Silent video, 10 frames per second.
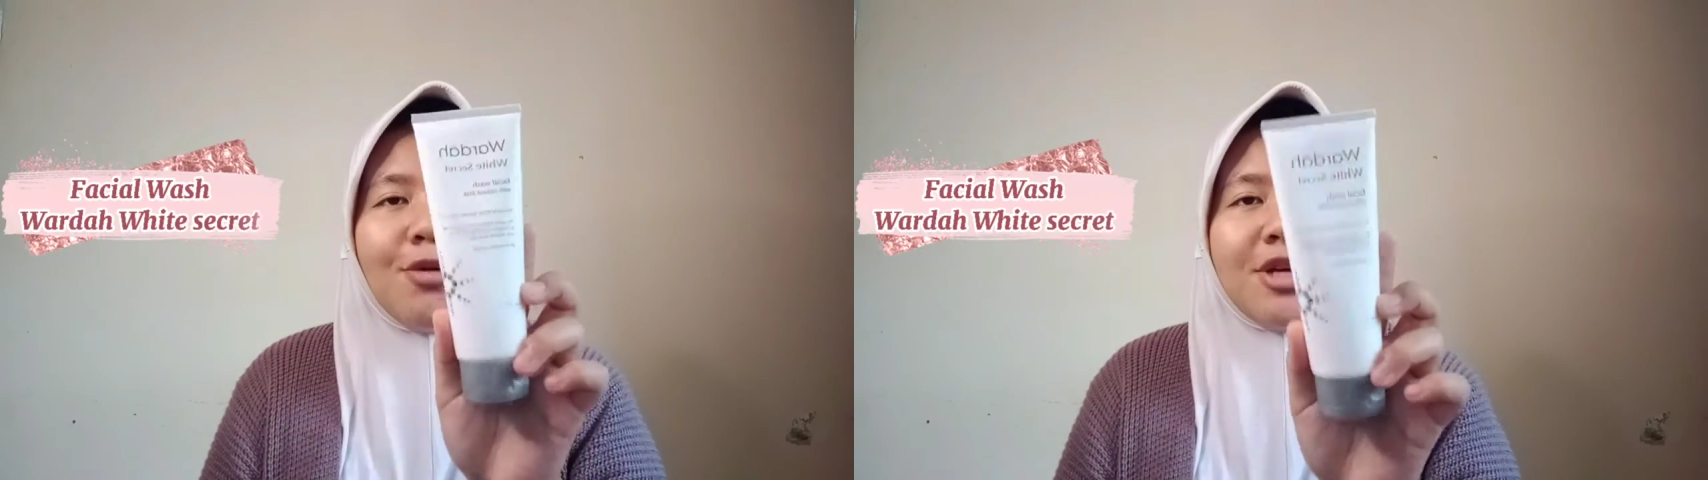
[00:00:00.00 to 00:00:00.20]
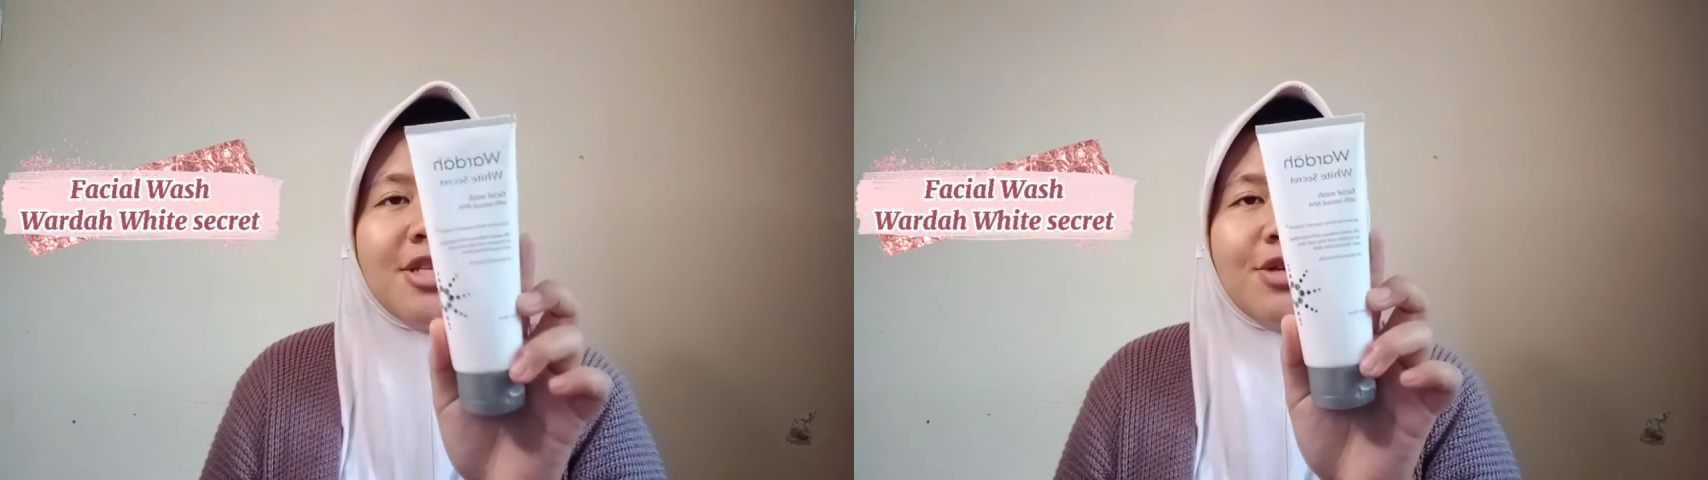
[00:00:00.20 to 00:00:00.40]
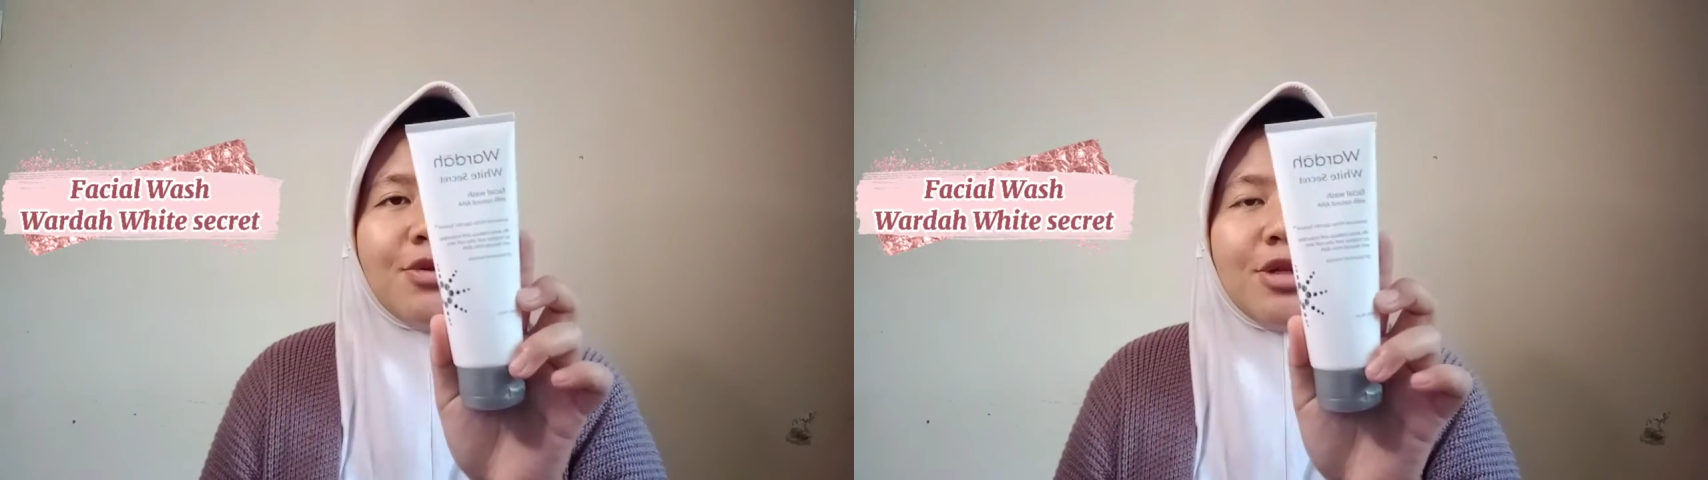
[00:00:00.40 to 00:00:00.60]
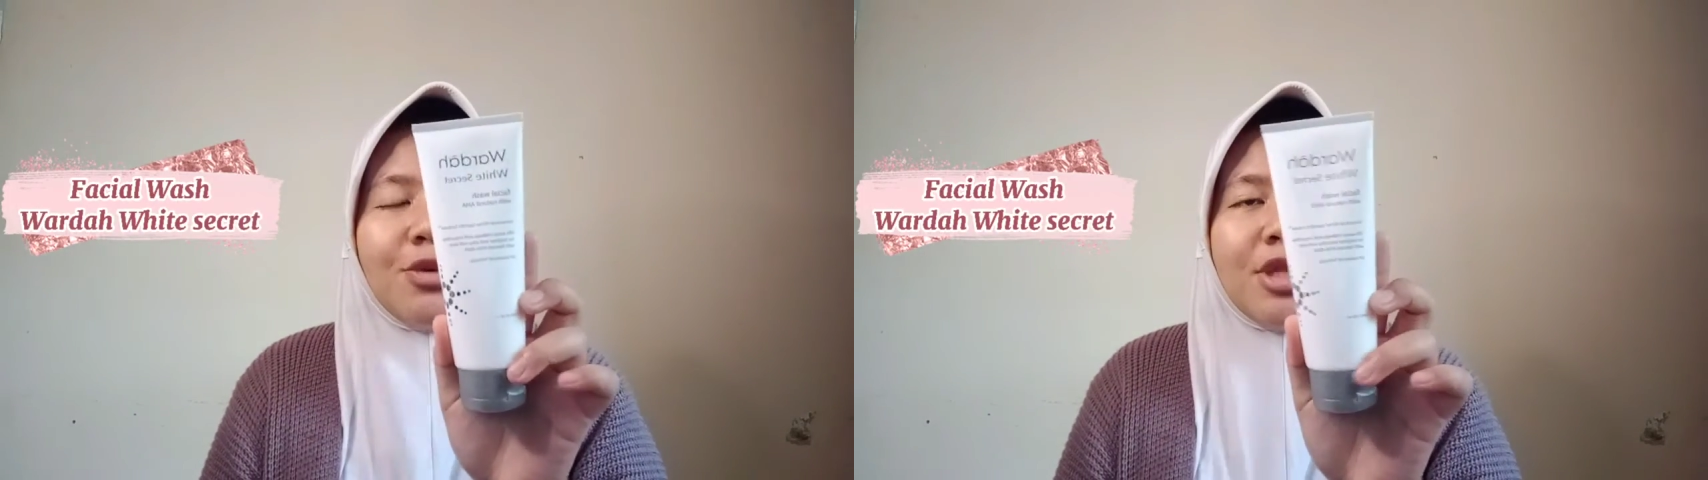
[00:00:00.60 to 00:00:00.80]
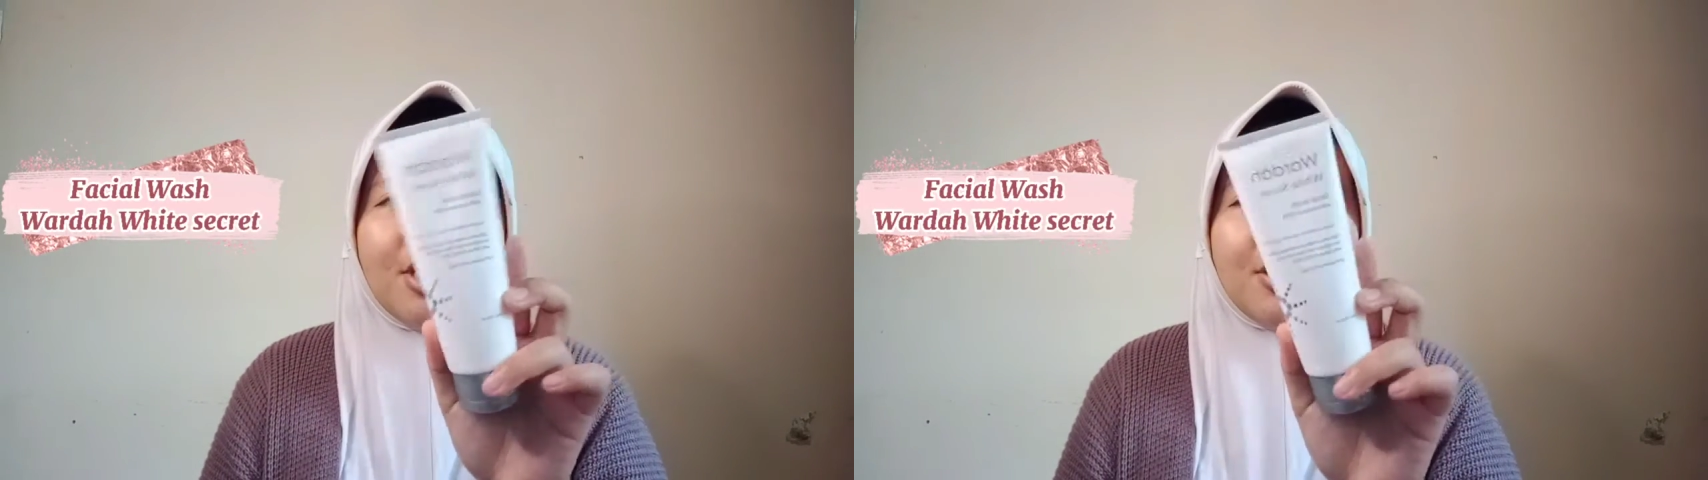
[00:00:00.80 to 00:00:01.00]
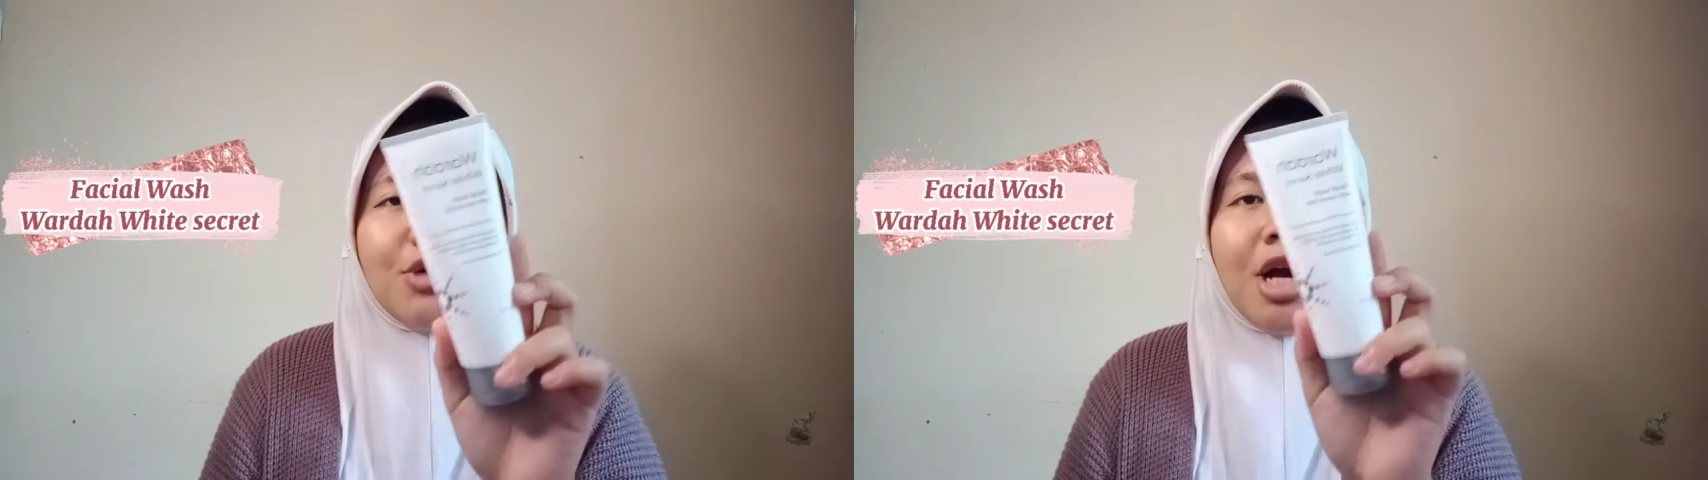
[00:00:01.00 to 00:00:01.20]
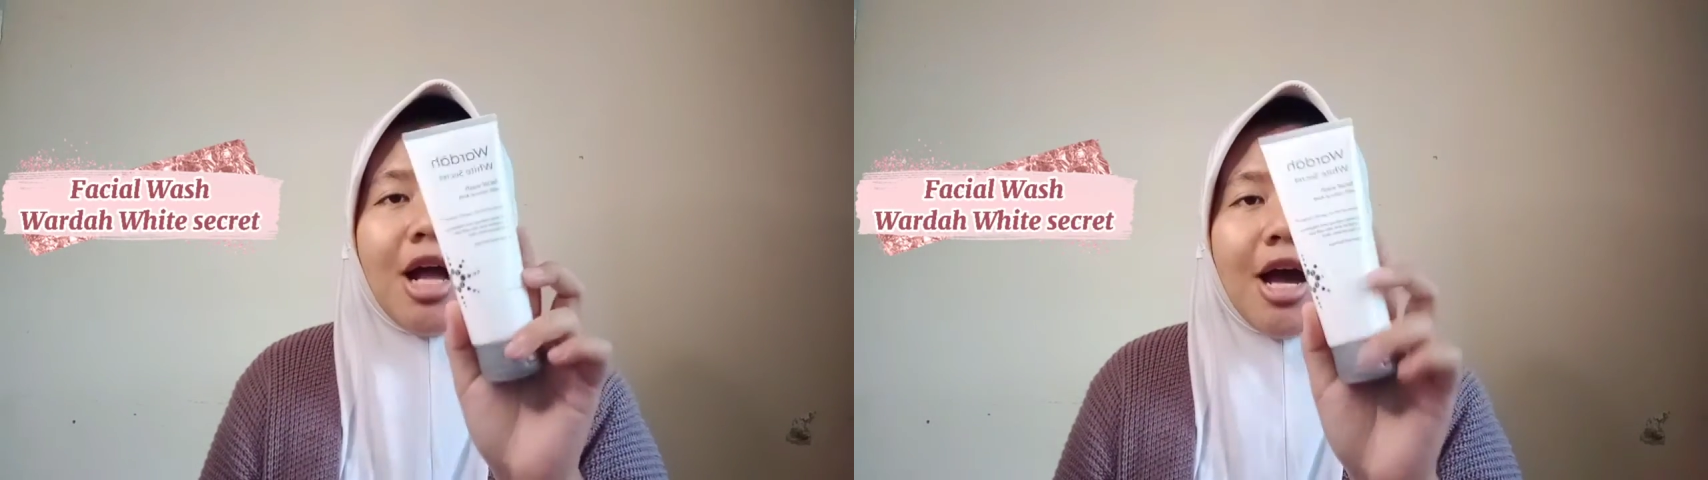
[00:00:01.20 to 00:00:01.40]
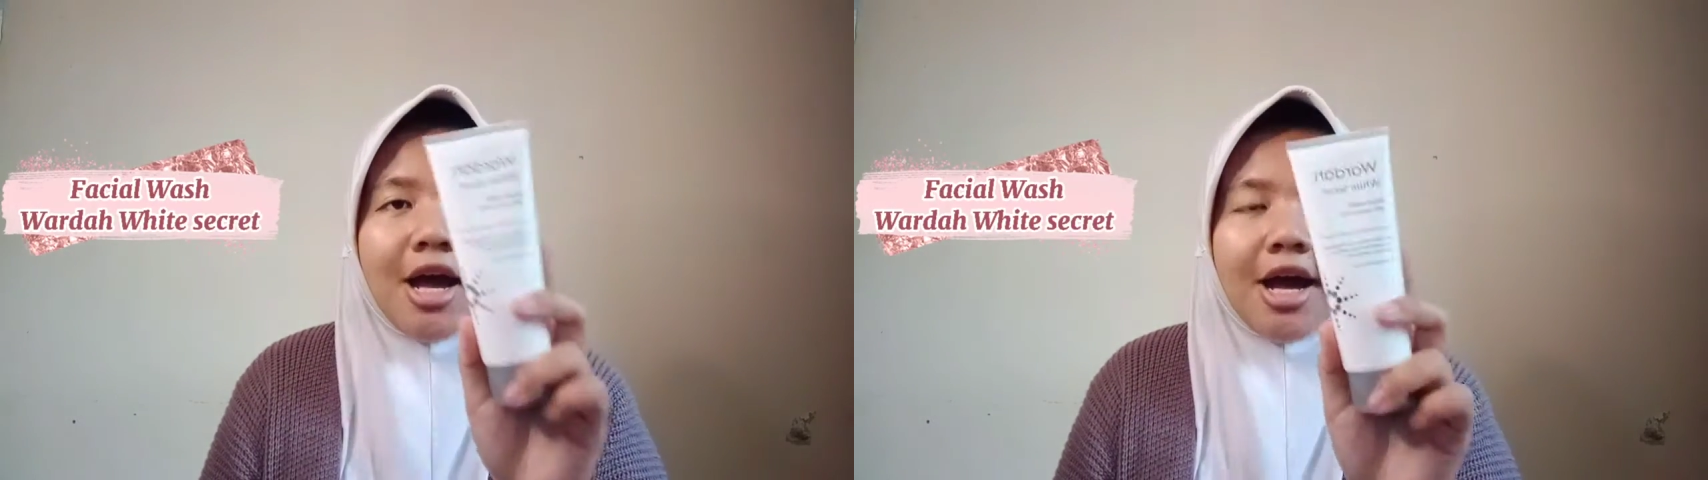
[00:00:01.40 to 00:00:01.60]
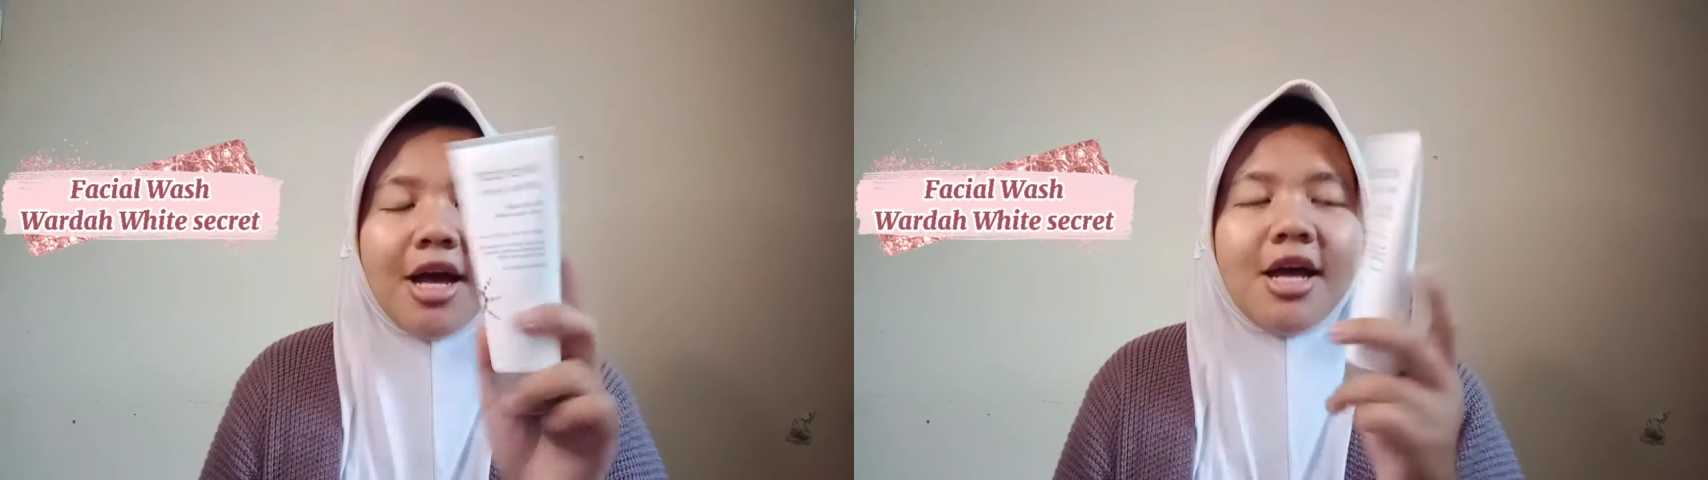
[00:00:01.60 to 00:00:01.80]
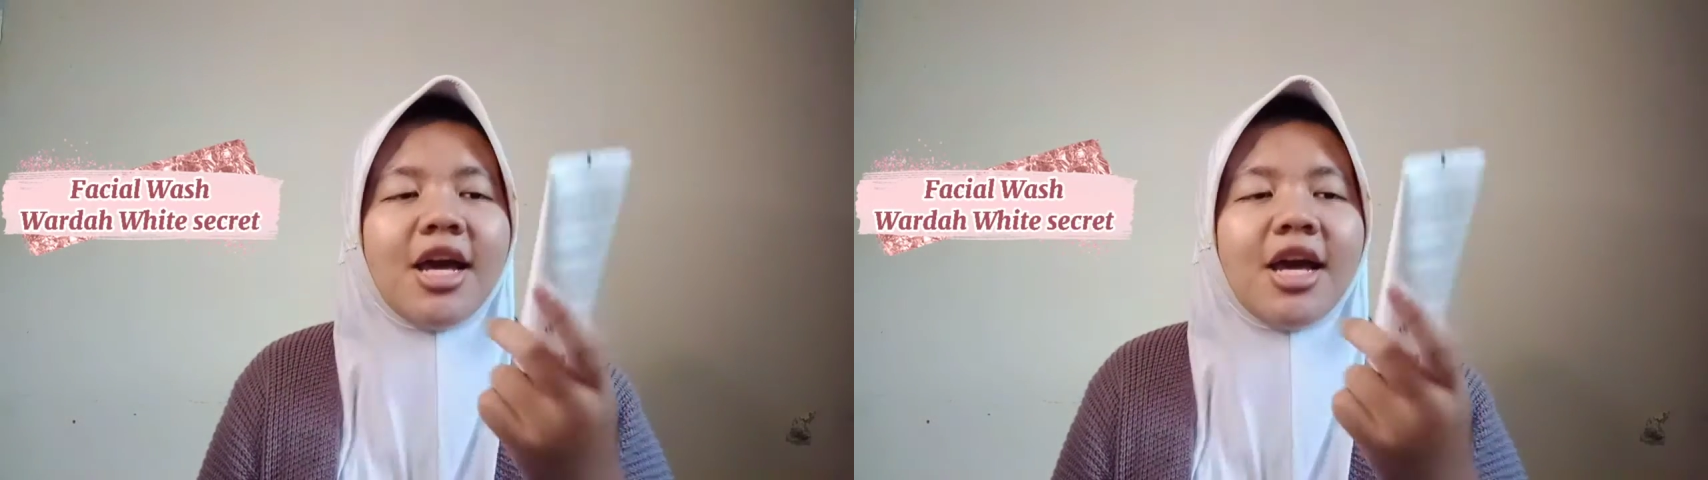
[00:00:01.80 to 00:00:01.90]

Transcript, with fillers: White Secret with Natural AHA.